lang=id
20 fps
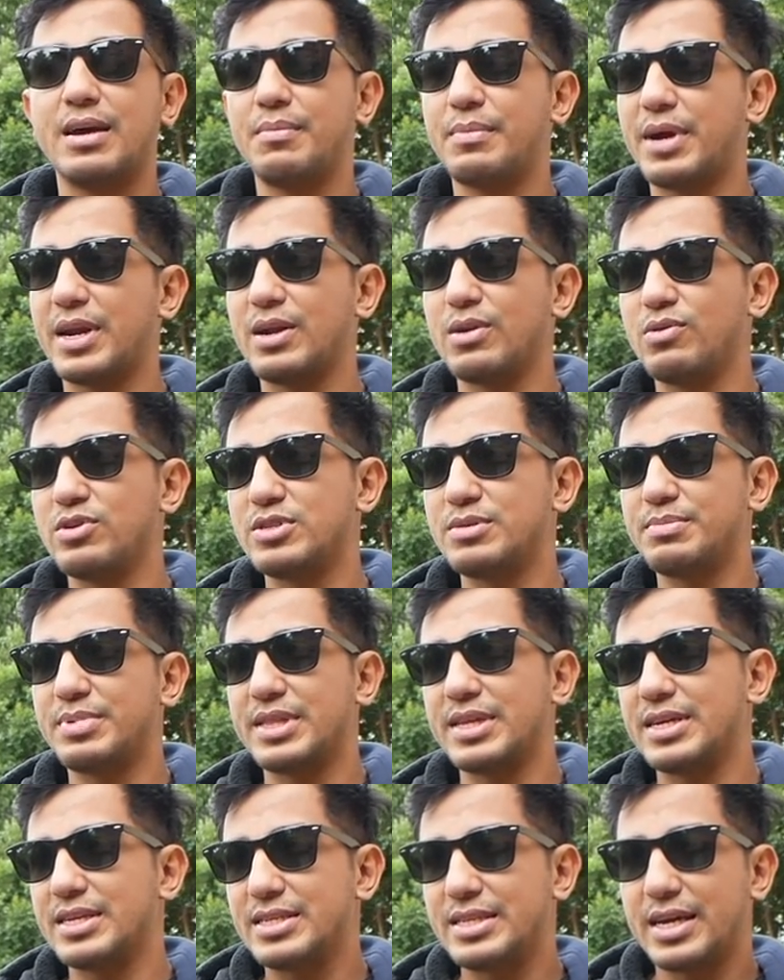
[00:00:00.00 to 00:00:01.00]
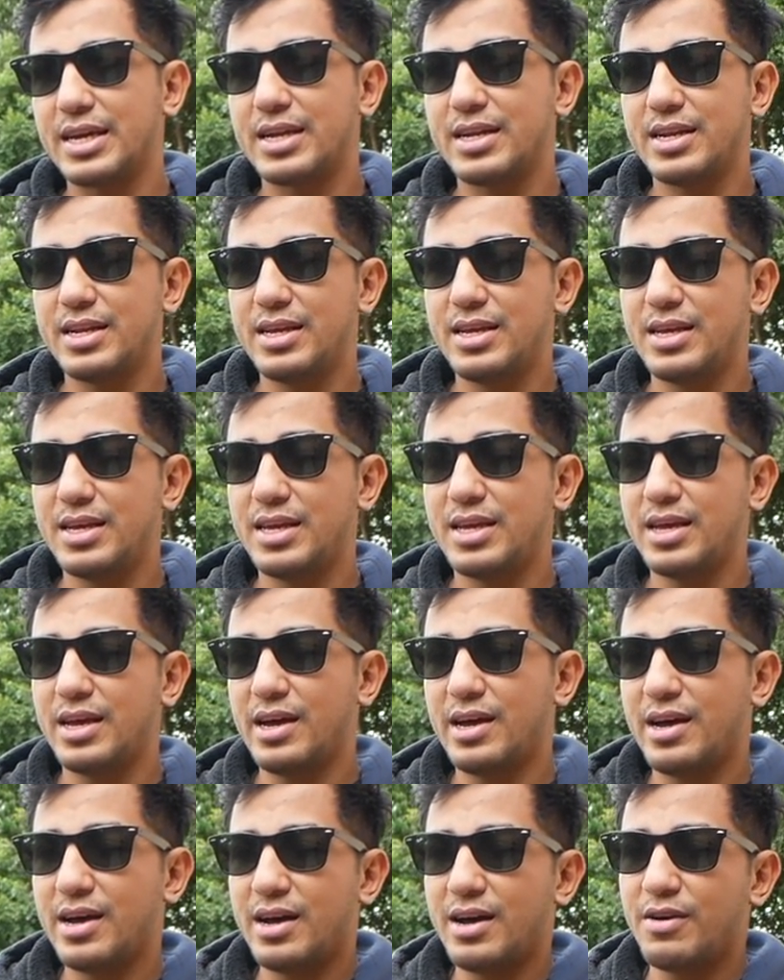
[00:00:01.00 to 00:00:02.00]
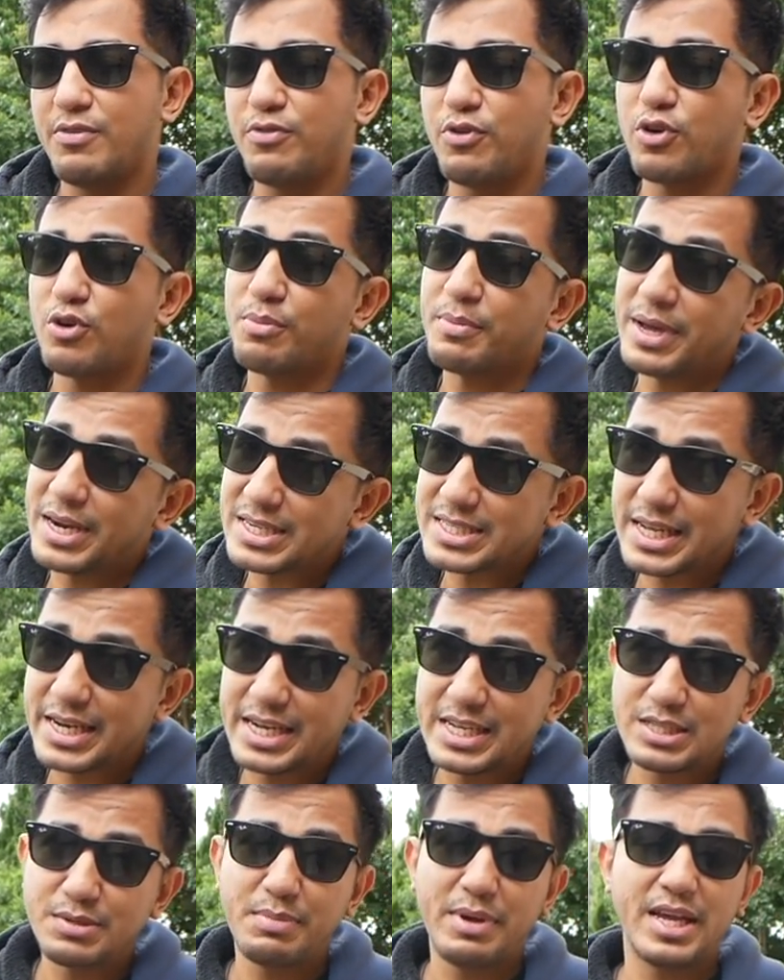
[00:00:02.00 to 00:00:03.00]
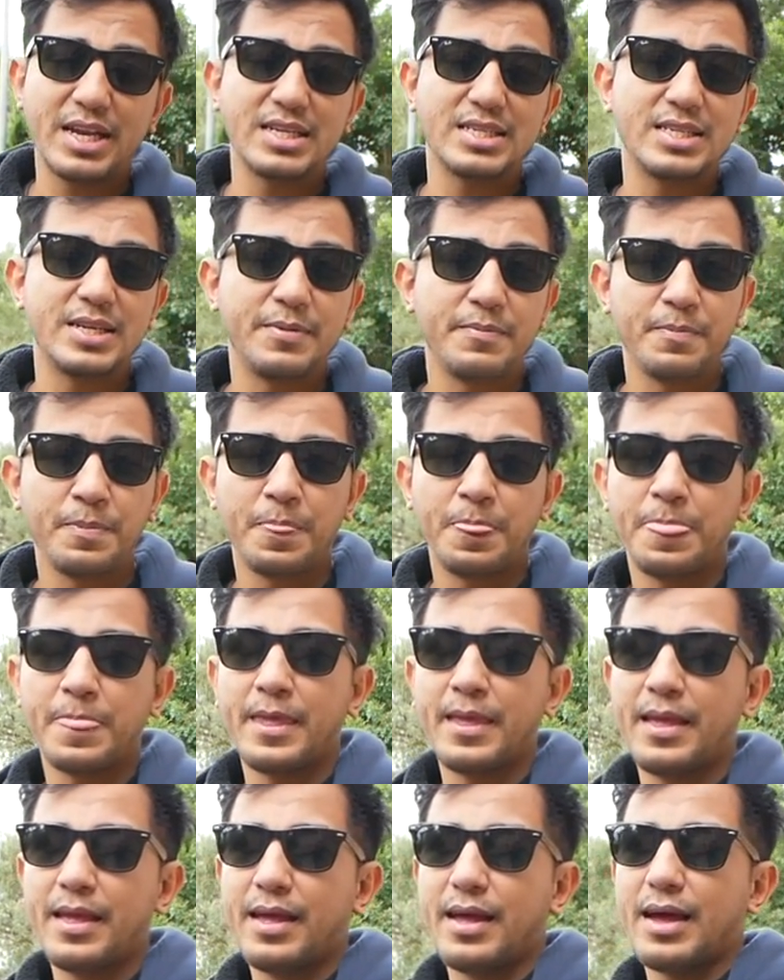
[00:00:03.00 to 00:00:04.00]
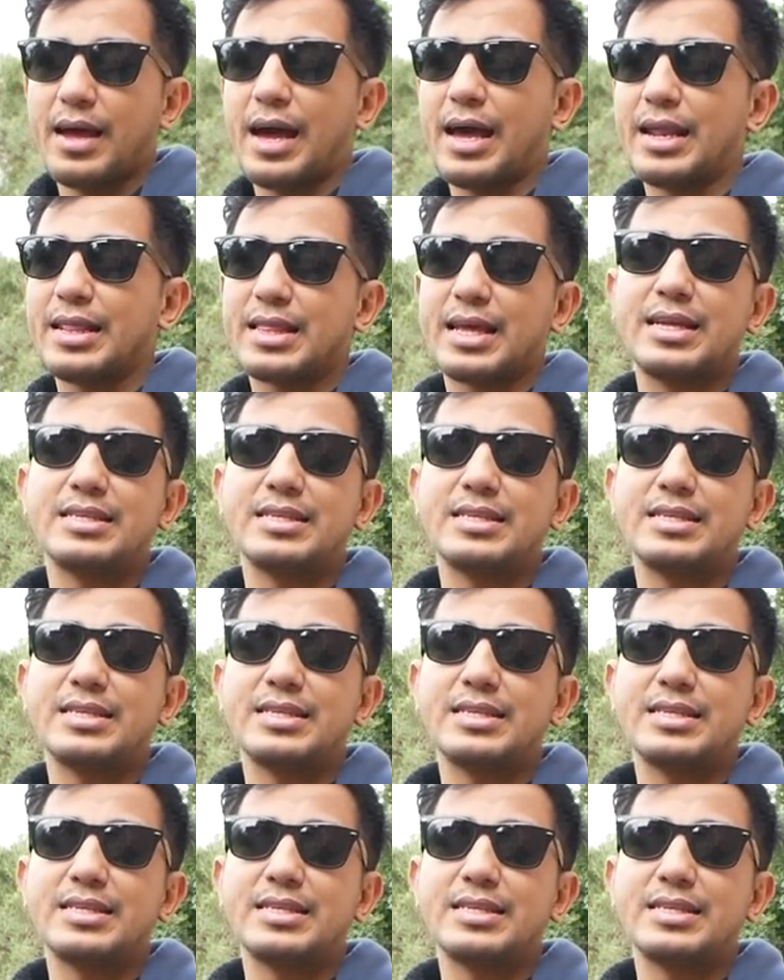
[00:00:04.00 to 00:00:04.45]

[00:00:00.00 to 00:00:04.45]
Kemarin gue sempat ngecek di uh, forum Mercedes-Benz karet